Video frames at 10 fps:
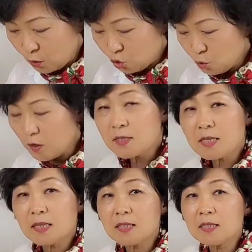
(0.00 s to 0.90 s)
두
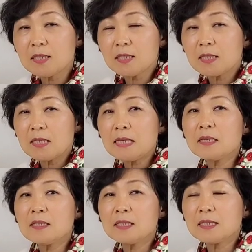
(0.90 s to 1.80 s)
번째는
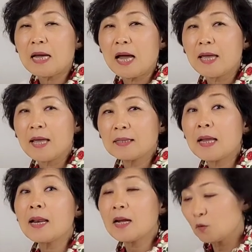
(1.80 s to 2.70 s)
히읗이 아예
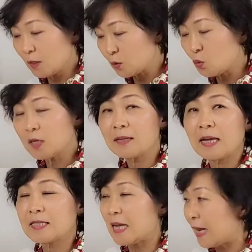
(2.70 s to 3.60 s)
탈락돼서 소리가
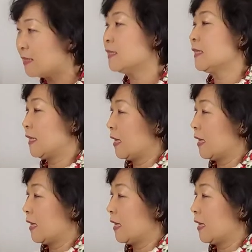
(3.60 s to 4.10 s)
나지 않을